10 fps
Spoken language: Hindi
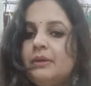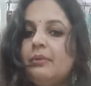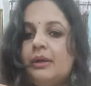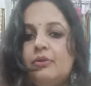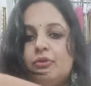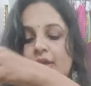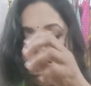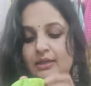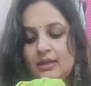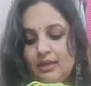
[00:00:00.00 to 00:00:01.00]
से भरी हुई है
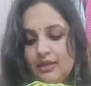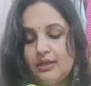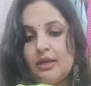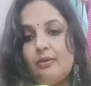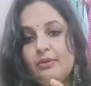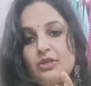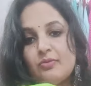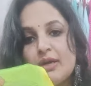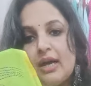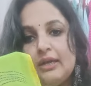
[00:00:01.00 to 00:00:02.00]
ऐसा नहीं है कि हाँ बीच
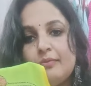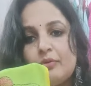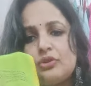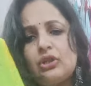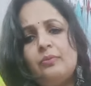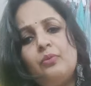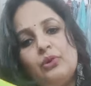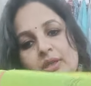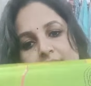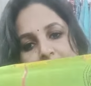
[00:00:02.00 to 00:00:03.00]
में खाली पोर्शन है
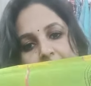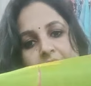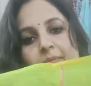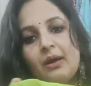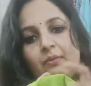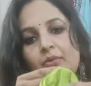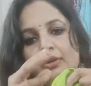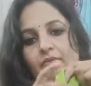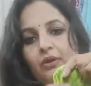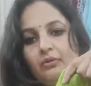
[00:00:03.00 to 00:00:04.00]
पूरी साड़ी पे आपको
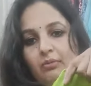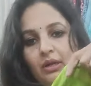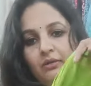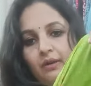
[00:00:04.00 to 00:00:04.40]
ये वर्क मिलने